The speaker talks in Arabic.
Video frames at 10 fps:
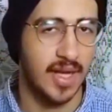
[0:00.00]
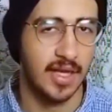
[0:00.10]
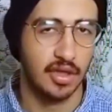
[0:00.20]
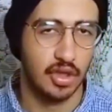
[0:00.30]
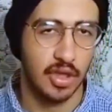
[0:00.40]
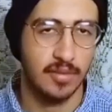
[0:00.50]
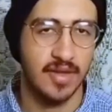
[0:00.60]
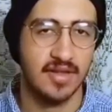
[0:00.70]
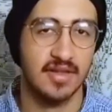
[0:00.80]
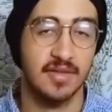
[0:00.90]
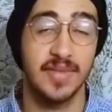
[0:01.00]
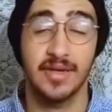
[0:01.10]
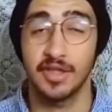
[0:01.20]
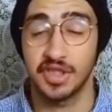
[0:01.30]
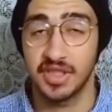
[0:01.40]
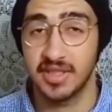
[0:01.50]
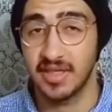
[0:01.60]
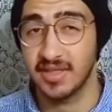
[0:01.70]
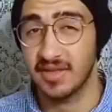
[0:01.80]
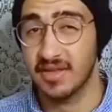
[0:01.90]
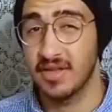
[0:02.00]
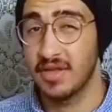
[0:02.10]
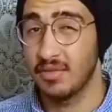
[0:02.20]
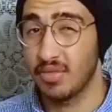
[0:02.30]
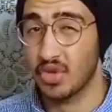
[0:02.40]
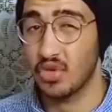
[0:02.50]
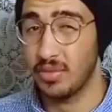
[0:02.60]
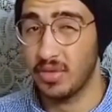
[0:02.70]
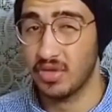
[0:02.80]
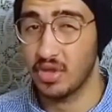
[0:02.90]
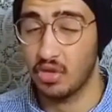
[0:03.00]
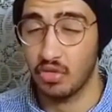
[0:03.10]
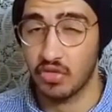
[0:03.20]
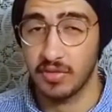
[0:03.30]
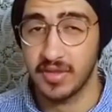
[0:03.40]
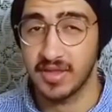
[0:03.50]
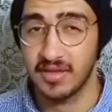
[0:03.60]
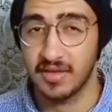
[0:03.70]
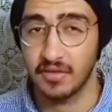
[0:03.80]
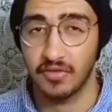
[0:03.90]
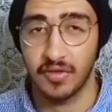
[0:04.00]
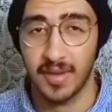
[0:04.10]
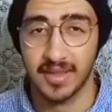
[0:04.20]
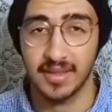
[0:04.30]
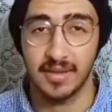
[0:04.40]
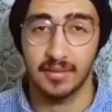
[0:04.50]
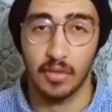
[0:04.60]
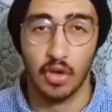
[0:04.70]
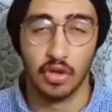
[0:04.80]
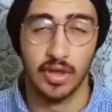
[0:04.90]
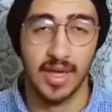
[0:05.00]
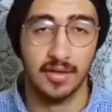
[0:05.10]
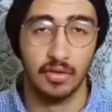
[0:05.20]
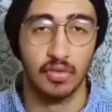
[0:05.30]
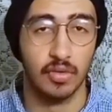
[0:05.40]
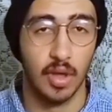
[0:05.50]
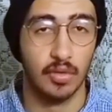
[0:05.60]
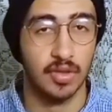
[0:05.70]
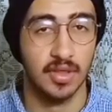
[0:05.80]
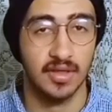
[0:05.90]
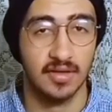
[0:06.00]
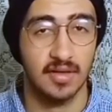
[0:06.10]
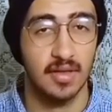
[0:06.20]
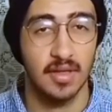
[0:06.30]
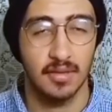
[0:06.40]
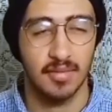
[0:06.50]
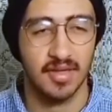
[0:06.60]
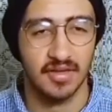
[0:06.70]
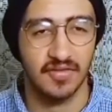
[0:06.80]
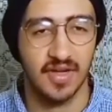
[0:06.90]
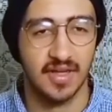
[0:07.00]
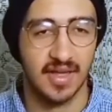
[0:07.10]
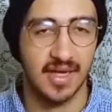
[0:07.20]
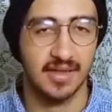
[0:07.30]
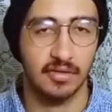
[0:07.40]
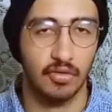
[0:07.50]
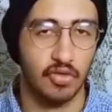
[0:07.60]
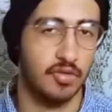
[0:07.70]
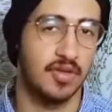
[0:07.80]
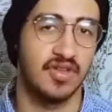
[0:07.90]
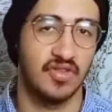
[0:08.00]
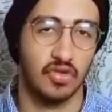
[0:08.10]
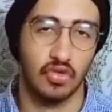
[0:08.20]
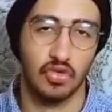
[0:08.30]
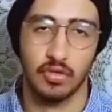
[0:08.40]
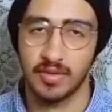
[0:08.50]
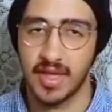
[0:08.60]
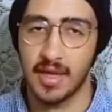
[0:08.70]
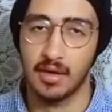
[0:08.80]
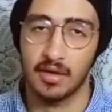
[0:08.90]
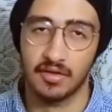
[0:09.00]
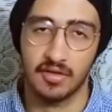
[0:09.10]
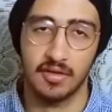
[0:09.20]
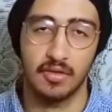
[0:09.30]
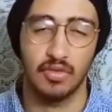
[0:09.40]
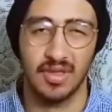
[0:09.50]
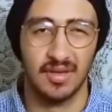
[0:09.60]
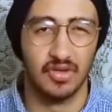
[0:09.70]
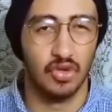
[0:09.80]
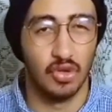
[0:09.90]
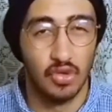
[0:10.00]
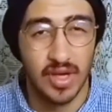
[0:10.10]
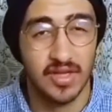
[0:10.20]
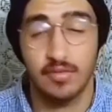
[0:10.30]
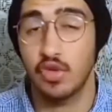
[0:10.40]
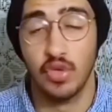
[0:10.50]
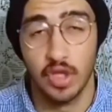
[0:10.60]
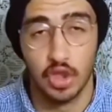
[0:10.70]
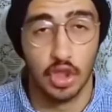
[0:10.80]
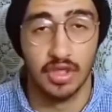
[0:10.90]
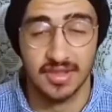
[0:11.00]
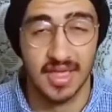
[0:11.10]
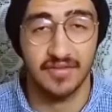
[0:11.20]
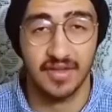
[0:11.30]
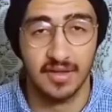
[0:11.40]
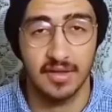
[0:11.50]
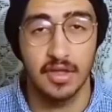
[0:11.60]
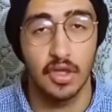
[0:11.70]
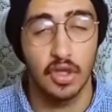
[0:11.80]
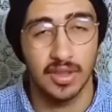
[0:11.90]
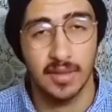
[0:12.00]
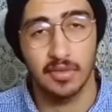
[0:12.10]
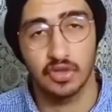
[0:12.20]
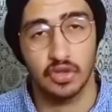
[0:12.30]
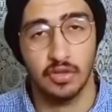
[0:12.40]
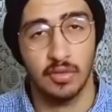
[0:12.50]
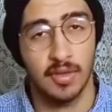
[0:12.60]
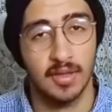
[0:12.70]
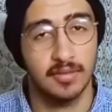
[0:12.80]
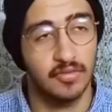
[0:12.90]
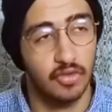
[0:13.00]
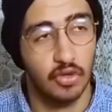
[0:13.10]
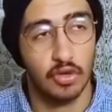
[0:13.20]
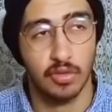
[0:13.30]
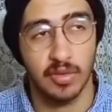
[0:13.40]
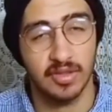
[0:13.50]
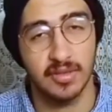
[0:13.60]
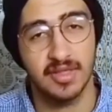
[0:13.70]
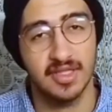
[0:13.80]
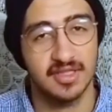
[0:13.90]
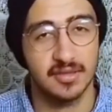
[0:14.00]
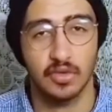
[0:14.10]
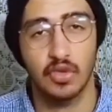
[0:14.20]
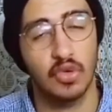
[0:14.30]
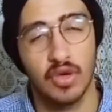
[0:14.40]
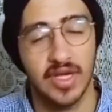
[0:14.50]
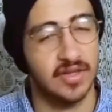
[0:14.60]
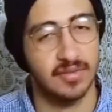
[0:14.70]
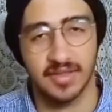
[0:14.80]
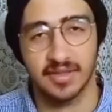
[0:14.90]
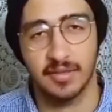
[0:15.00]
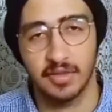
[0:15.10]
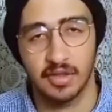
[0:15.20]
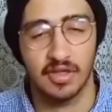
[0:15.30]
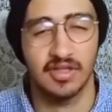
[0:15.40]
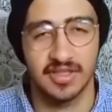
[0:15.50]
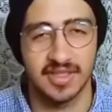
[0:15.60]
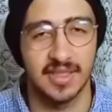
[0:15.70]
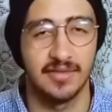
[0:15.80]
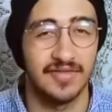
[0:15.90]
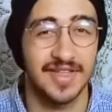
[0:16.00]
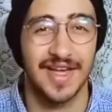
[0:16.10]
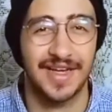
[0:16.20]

ولا حاجه شاشه اي بي اس 120 هرتز بسطوع بيوصل ل 500 نتس وفي بعض المواقع قالت 550 نتس بس انفينكس قالت 500 نتس السطوع بتاعها الاقصى وده سطوع كويس مش وحش خالص على فكره ده من سطوع الموبايلات ب 480 نتس بيكون كويس ما تطمن خالص يعني مفيش